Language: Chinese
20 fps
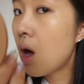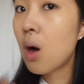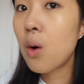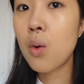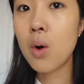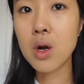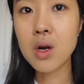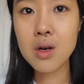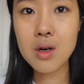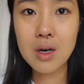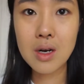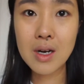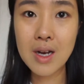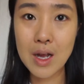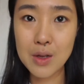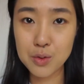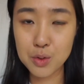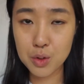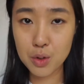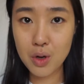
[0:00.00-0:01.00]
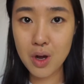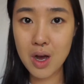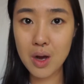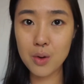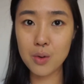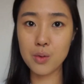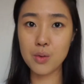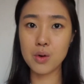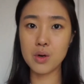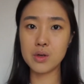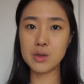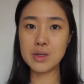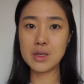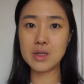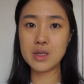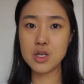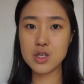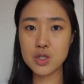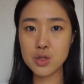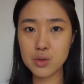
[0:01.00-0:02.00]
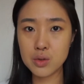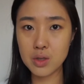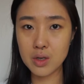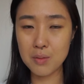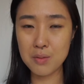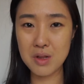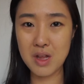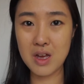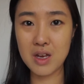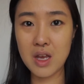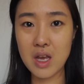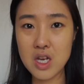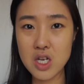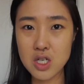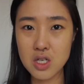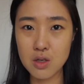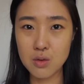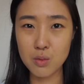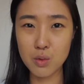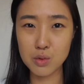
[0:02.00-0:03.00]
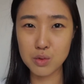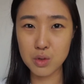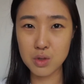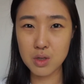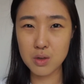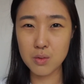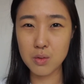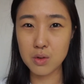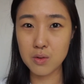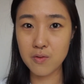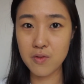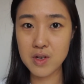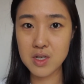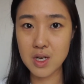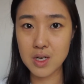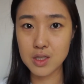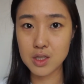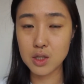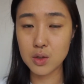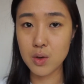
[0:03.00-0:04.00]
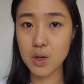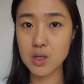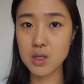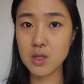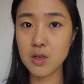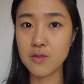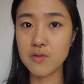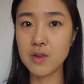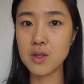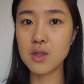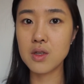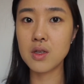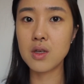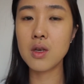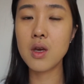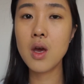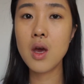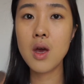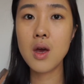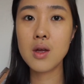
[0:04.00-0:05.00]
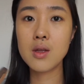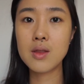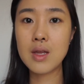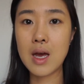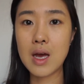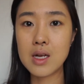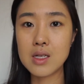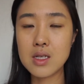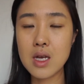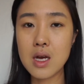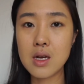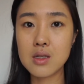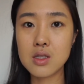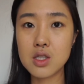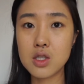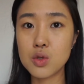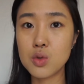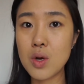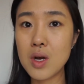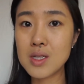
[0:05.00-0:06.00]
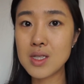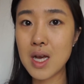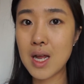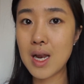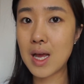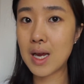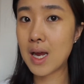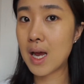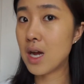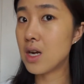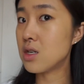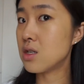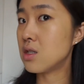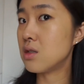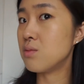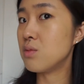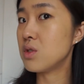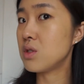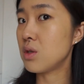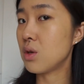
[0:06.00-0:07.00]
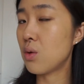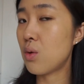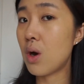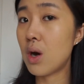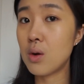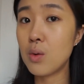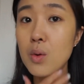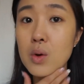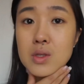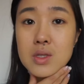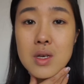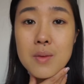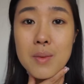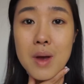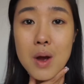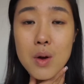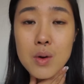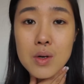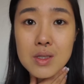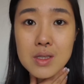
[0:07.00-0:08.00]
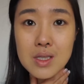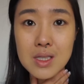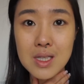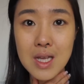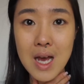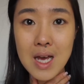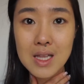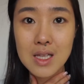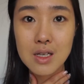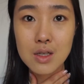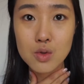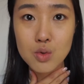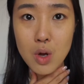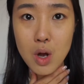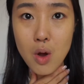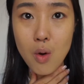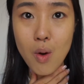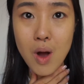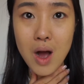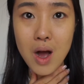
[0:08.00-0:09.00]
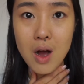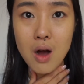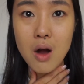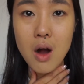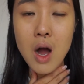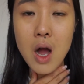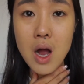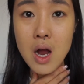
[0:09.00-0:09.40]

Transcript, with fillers: 我个人感觉的话，我 initial 的 application，我觉得我非常喜欢这个粉底。那这样持妆下来看是什么情况？我先把我其他的妆化好，